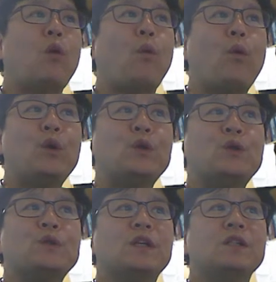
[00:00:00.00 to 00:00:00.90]

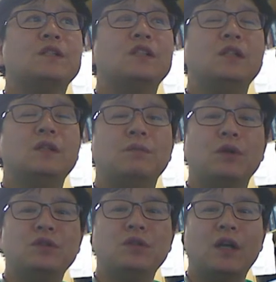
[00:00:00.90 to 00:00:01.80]
월고정장치를
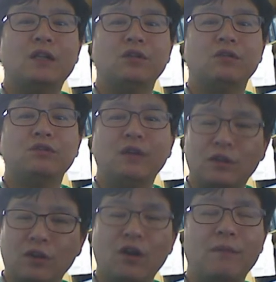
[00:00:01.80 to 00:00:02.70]
먼저 하는 경우가
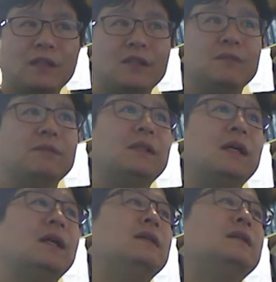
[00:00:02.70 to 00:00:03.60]
더
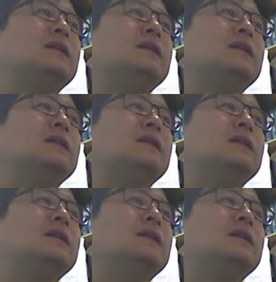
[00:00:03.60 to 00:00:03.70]
많습니다.